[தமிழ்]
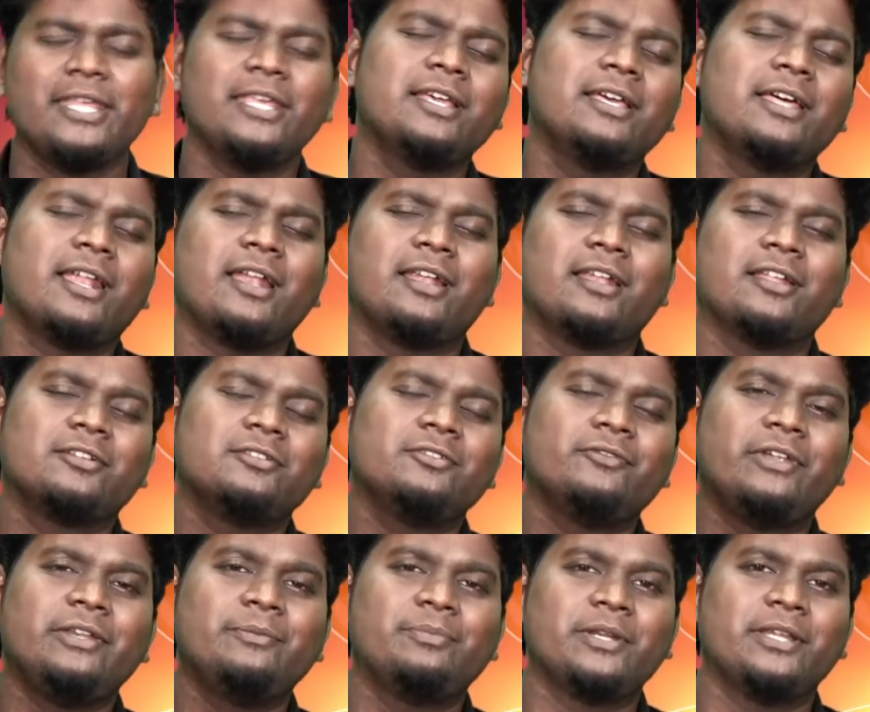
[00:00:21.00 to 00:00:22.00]
ஈகராக
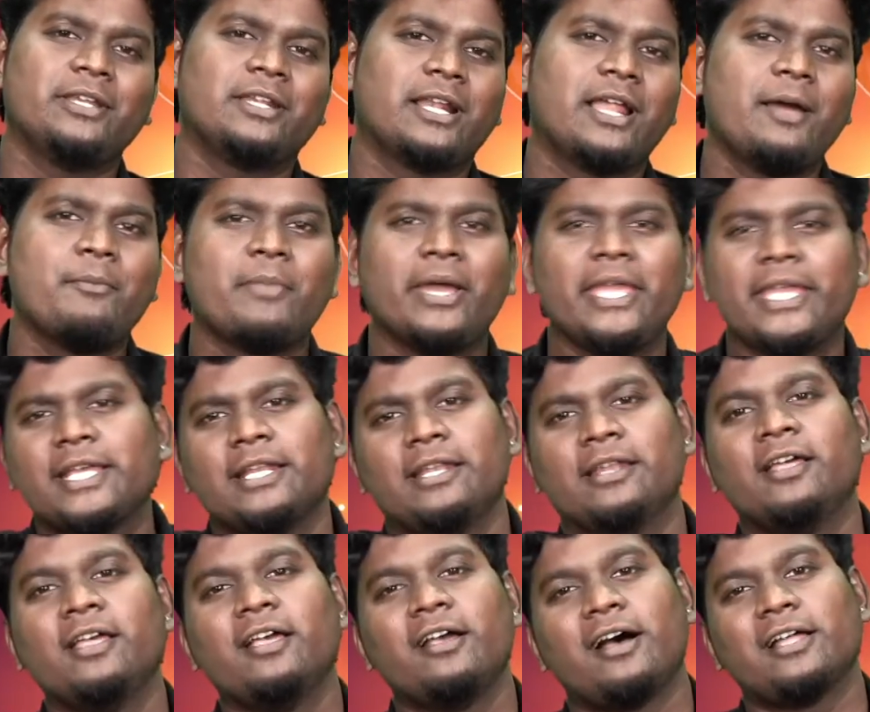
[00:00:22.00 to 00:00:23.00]
எல்லாரும் வெயிட் பண்ணிட்டு இருக்கேன் மைக்கேல்
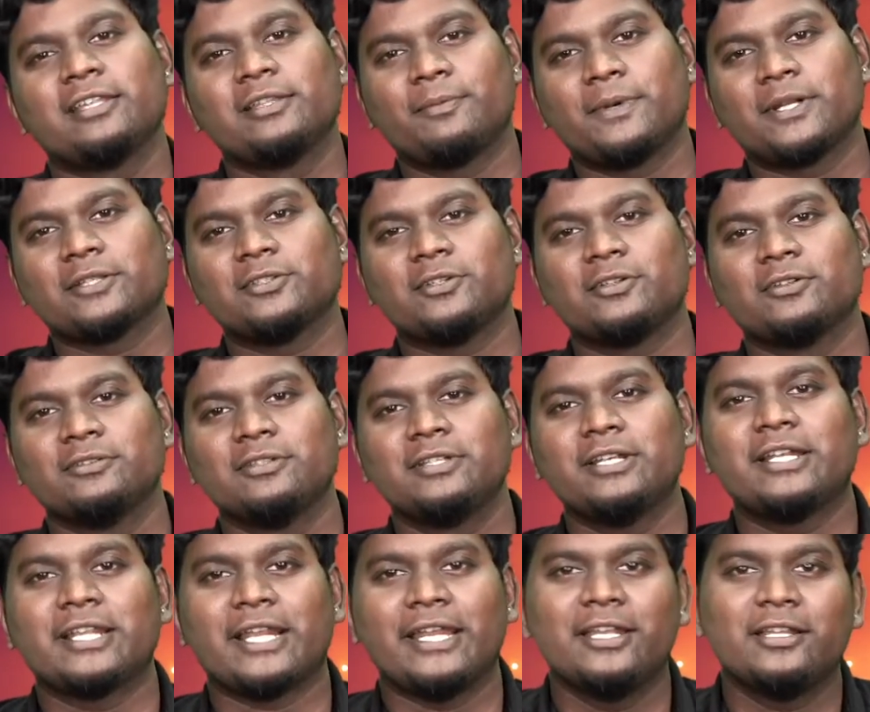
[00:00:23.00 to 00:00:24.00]
அந்த படத்தோட
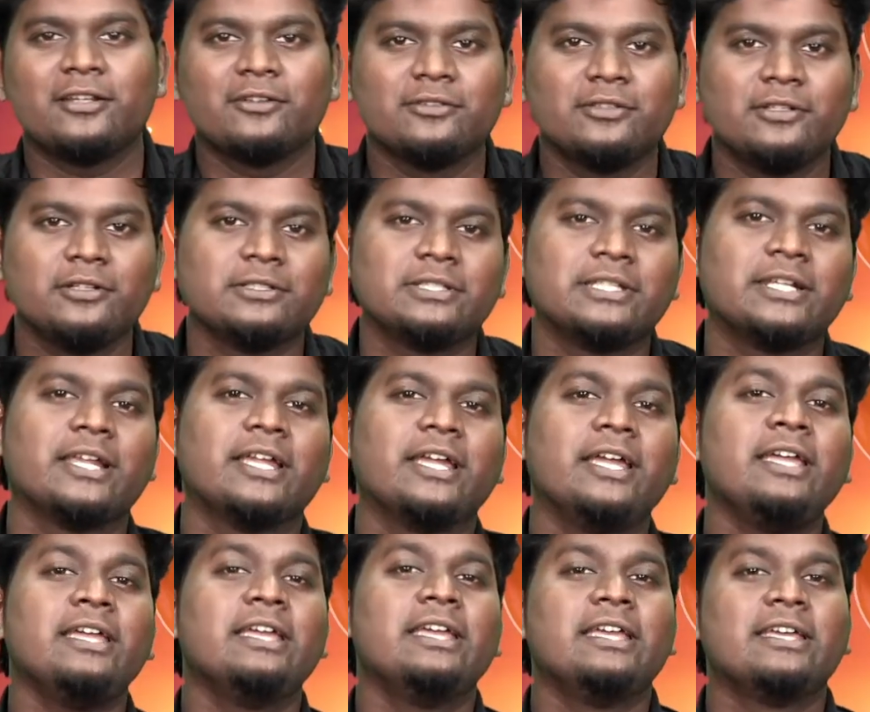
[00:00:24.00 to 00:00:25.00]
வந்துட்டு ட்ரெய்லர் வந்து இருந்திருக்கு
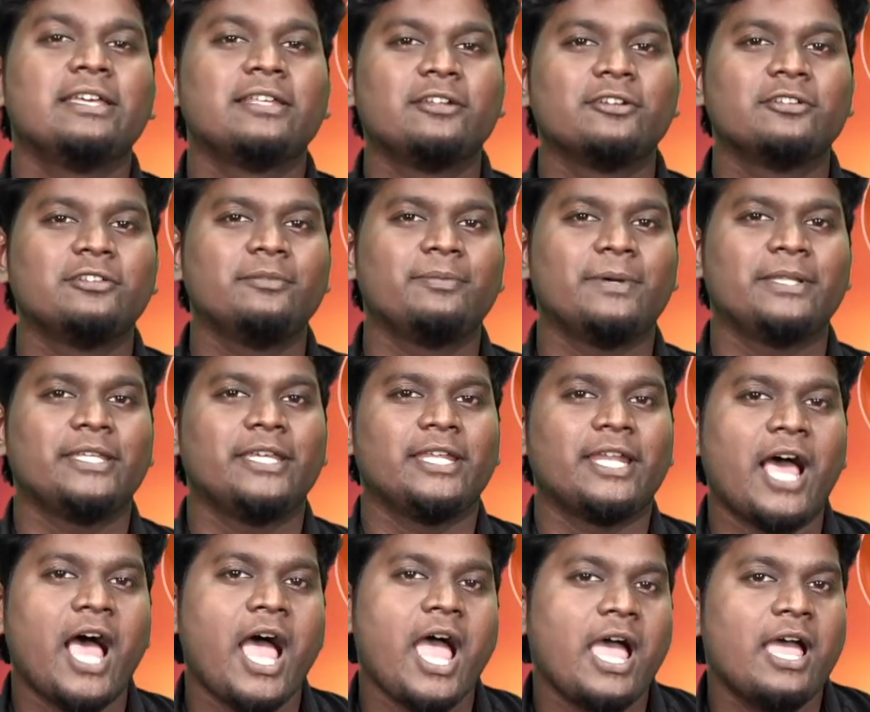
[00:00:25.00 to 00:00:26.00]
இதில் வந்து
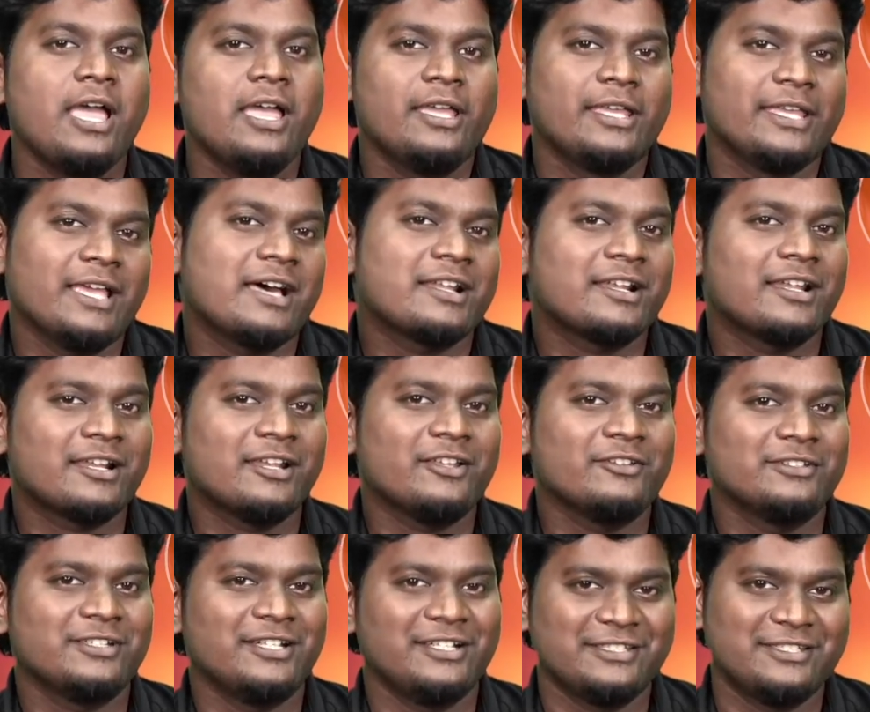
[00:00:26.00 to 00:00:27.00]
பார்த்தீங்கன்னா யார் யாரெல்லாம்
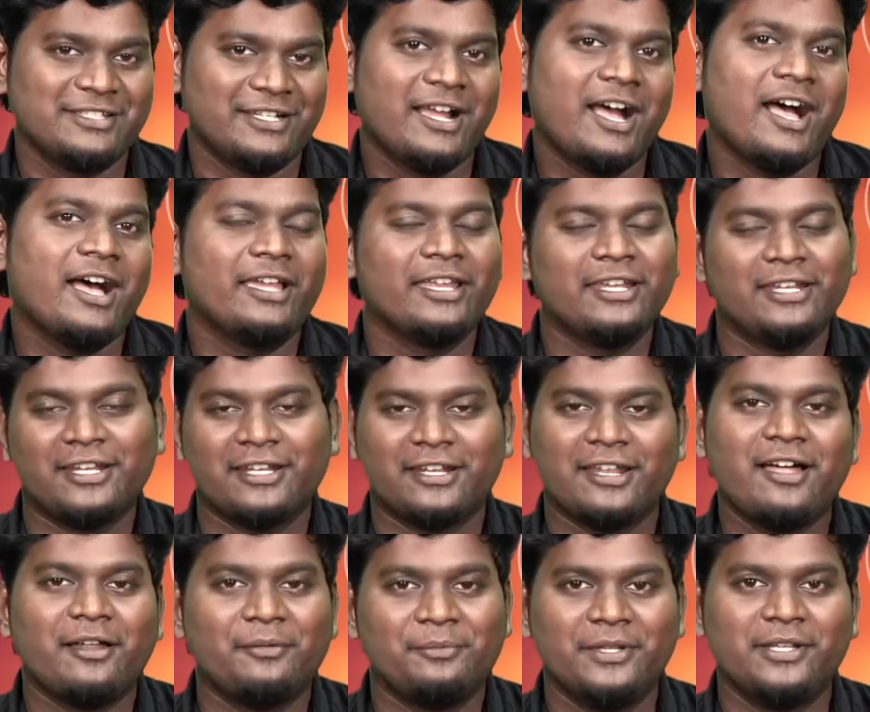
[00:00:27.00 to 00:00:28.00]
வந்து நடிச்சிருக்கா
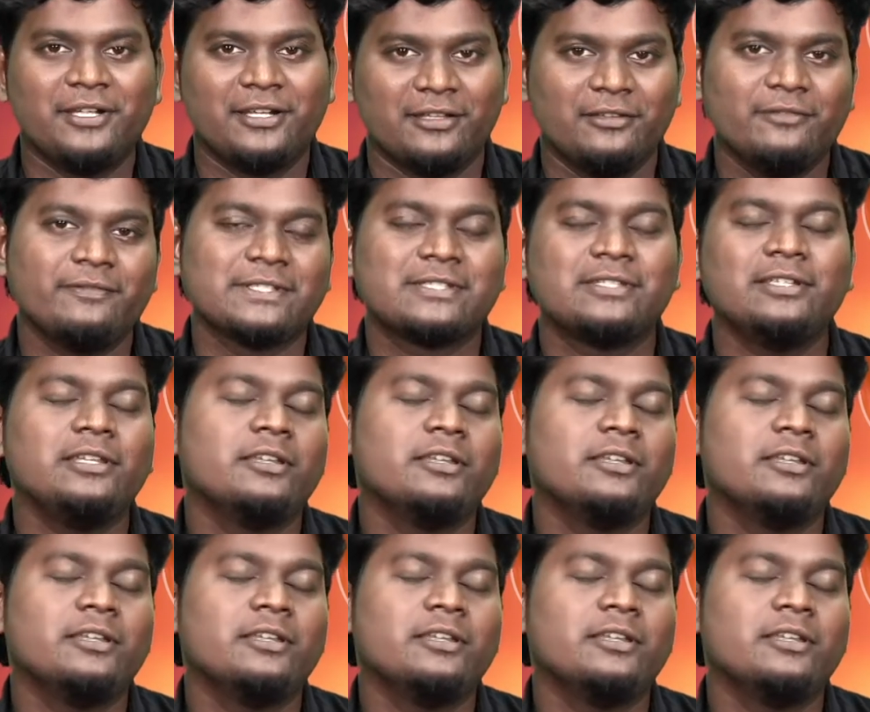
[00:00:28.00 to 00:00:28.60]
என்னென்னா அப்படின்றது ஃபஸ்ட்டு